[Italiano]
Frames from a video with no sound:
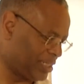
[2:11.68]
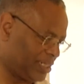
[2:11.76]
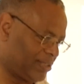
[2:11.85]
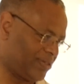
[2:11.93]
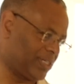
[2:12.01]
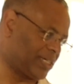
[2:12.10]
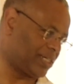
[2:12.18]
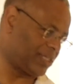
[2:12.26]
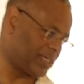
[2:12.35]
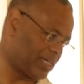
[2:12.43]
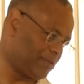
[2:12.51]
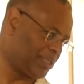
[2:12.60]
E la
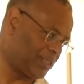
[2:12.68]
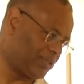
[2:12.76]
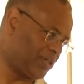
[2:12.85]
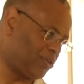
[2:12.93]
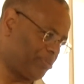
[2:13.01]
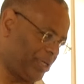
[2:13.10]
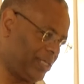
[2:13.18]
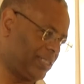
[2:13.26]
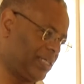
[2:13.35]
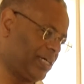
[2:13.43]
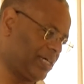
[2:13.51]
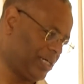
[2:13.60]
convalescenza,
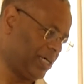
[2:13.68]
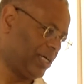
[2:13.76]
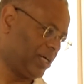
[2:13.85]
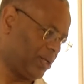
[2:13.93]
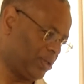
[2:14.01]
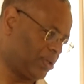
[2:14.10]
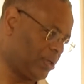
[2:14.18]
essendo una chirurgia